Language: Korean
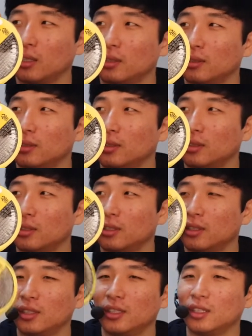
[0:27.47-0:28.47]
오,
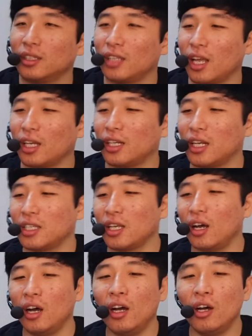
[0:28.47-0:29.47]
그래서요? 네,
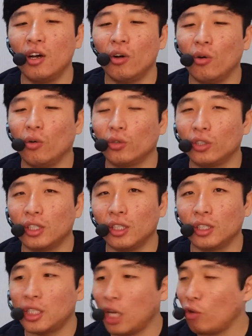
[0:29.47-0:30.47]
그래서
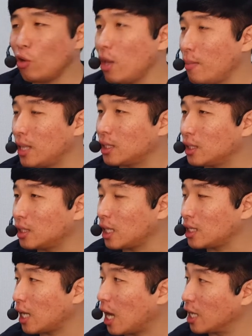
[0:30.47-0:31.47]
오늘은 최고의 맛을
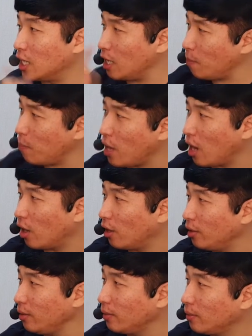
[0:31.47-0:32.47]
찾아라
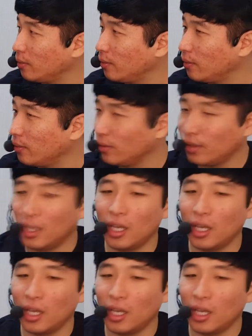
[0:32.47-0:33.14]
2편. 2편.